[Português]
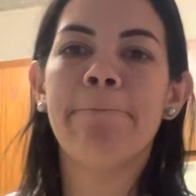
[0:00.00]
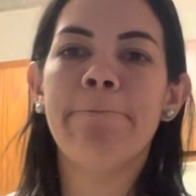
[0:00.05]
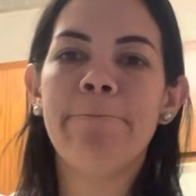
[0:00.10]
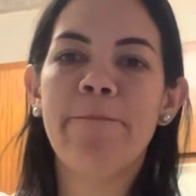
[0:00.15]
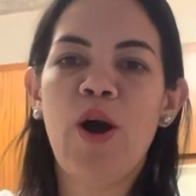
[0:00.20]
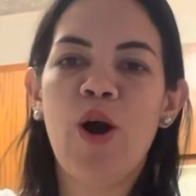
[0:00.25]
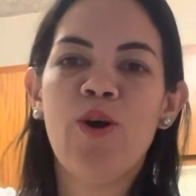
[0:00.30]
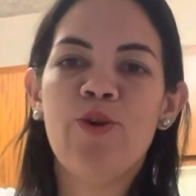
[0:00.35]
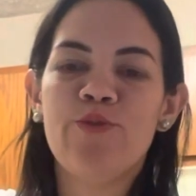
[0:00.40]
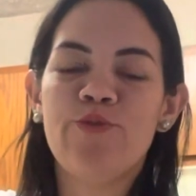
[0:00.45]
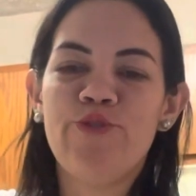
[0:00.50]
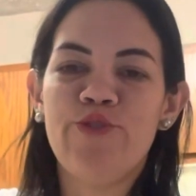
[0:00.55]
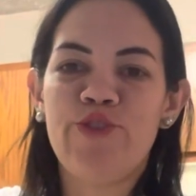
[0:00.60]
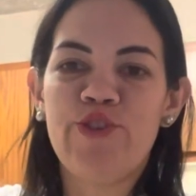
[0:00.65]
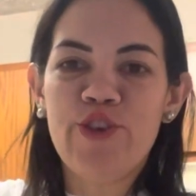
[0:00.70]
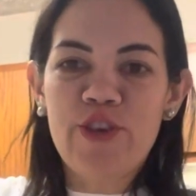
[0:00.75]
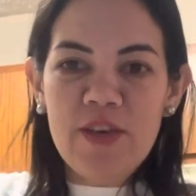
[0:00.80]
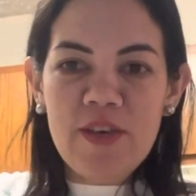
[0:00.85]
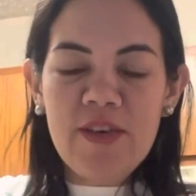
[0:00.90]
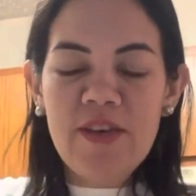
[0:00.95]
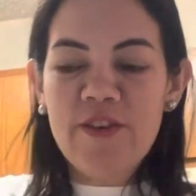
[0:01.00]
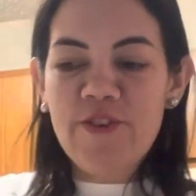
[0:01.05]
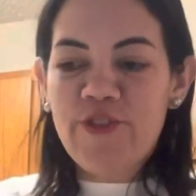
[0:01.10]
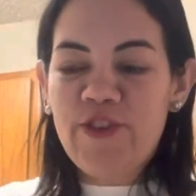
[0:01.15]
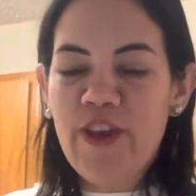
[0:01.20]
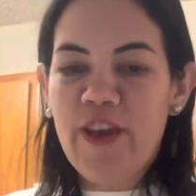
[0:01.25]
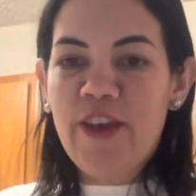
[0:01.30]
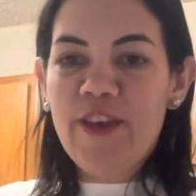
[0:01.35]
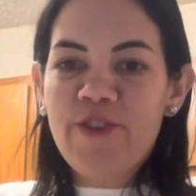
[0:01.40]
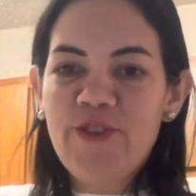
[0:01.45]
Bom dia,
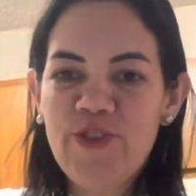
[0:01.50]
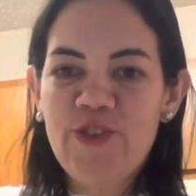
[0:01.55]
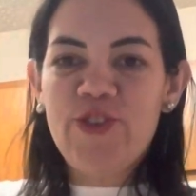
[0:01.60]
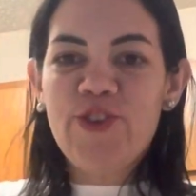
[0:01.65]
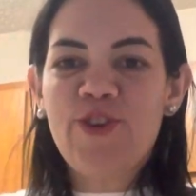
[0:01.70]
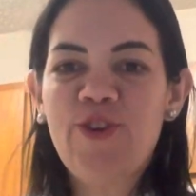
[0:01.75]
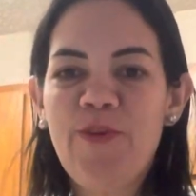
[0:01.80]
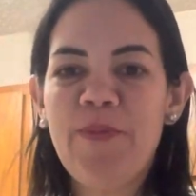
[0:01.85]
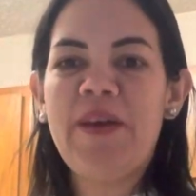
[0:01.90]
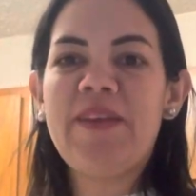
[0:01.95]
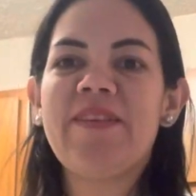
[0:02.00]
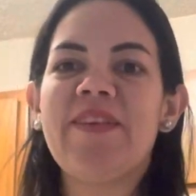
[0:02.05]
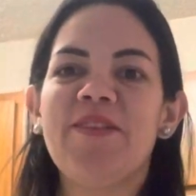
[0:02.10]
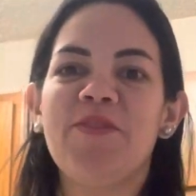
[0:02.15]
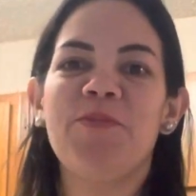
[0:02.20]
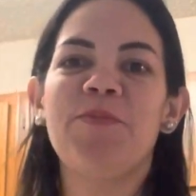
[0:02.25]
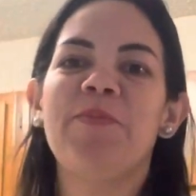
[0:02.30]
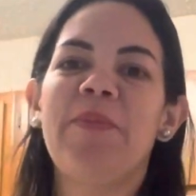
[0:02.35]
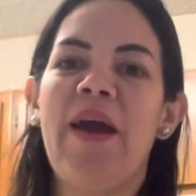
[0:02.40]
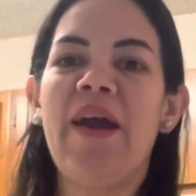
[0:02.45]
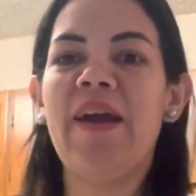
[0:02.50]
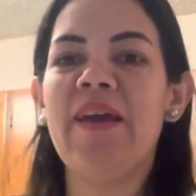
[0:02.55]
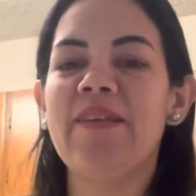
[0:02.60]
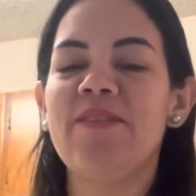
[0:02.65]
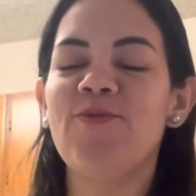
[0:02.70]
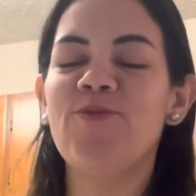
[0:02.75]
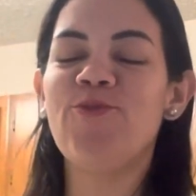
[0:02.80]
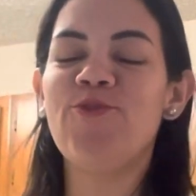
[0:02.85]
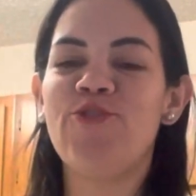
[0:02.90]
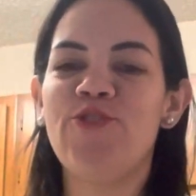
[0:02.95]
gente! Começando mais
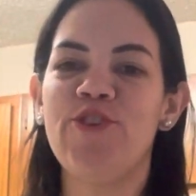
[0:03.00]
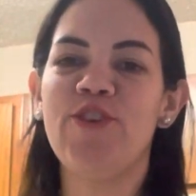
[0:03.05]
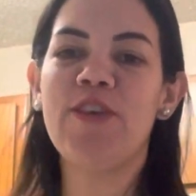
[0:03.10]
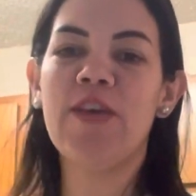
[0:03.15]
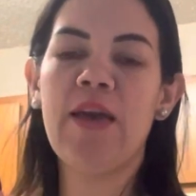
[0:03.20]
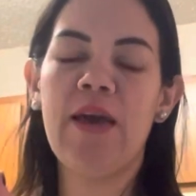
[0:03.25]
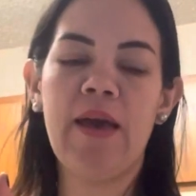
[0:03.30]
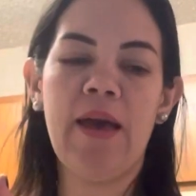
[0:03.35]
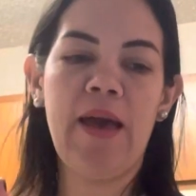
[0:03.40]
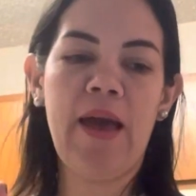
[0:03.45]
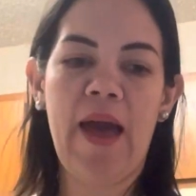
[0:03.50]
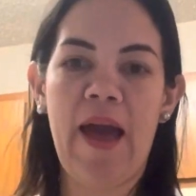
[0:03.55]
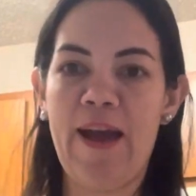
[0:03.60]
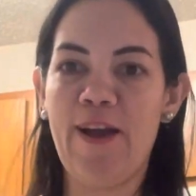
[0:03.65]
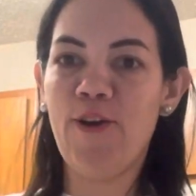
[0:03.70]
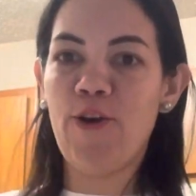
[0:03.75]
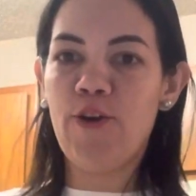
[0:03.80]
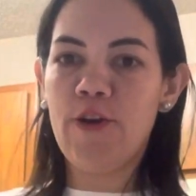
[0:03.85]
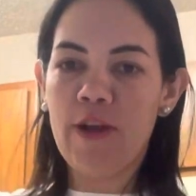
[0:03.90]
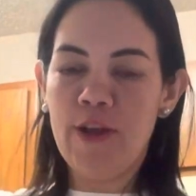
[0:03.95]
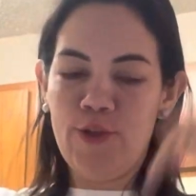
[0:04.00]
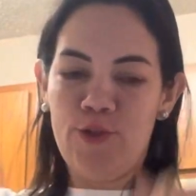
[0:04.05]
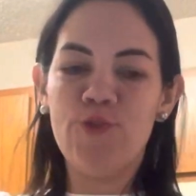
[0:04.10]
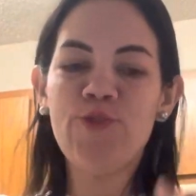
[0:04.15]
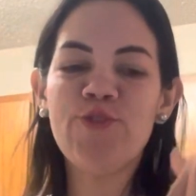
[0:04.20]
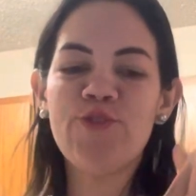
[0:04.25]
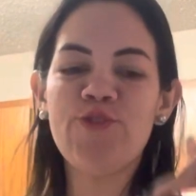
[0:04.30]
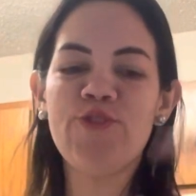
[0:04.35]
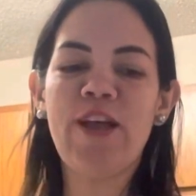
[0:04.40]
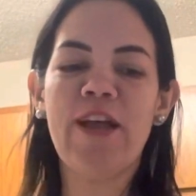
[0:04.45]
um dia agora
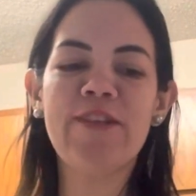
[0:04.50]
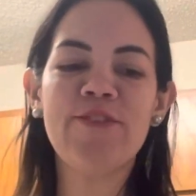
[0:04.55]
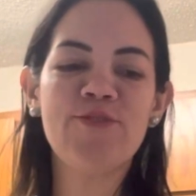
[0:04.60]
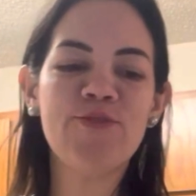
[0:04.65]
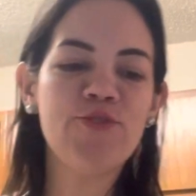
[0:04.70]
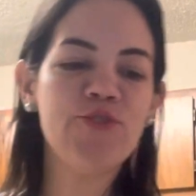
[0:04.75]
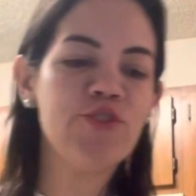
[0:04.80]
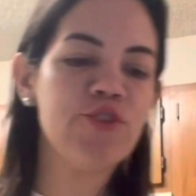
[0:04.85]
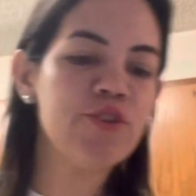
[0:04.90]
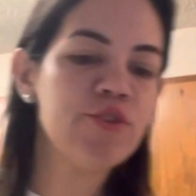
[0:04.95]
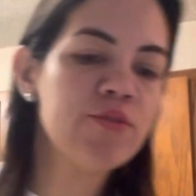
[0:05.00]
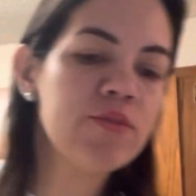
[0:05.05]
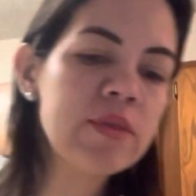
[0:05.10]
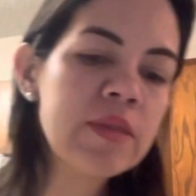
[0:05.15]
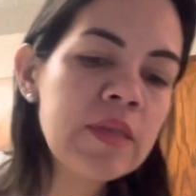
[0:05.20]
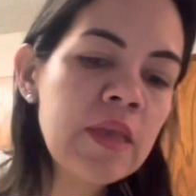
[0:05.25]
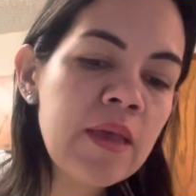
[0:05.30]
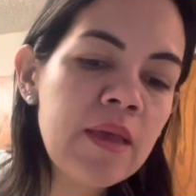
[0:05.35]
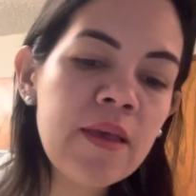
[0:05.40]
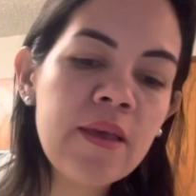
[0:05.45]
nos Estados Unidos.